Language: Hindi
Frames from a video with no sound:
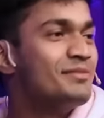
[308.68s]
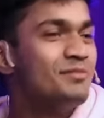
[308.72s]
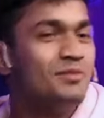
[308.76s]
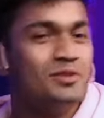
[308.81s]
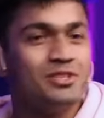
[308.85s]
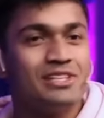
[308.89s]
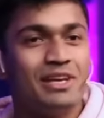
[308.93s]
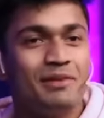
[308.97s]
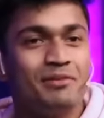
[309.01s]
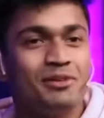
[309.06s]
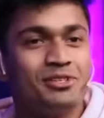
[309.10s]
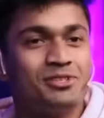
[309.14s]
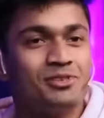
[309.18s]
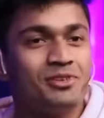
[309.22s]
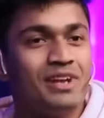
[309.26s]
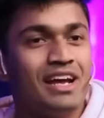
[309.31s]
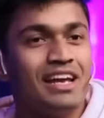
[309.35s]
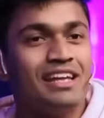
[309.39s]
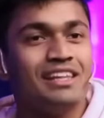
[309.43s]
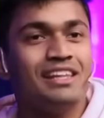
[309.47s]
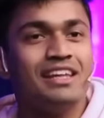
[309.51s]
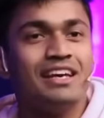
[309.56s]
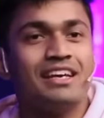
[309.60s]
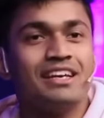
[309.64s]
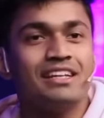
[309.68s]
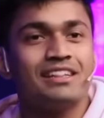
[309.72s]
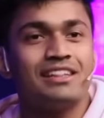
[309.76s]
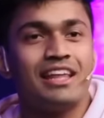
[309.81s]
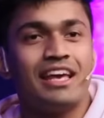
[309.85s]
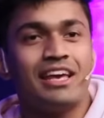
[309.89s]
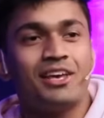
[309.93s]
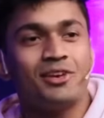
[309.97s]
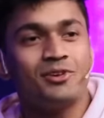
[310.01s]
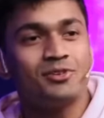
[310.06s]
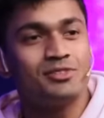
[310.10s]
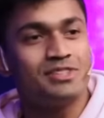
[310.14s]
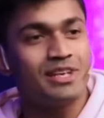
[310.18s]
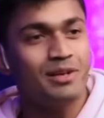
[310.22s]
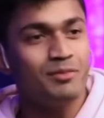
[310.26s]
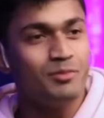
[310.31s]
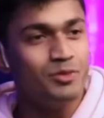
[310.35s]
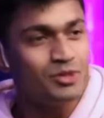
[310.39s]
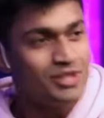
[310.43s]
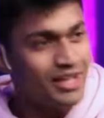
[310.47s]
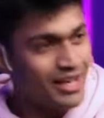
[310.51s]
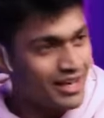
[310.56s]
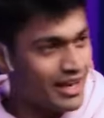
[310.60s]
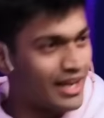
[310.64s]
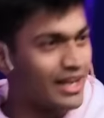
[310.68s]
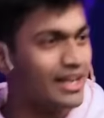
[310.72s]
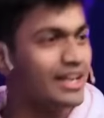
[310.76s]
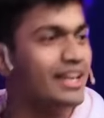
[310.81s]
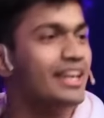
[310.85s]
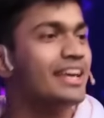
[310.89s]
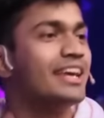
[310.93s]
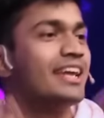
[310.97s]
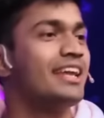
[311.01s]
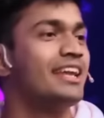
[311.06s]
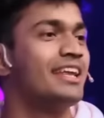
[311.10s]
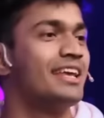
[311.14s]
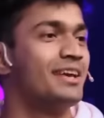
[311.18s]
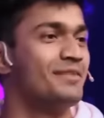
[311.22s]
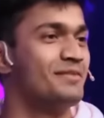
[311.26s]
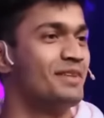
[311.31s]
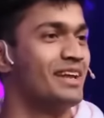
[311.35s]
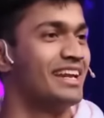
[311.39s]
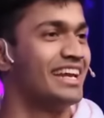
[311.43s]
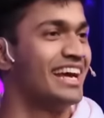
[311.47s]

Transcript: मुझे भी सुनाई दिया कि थैंक यू सर मुझे रंगने के लिए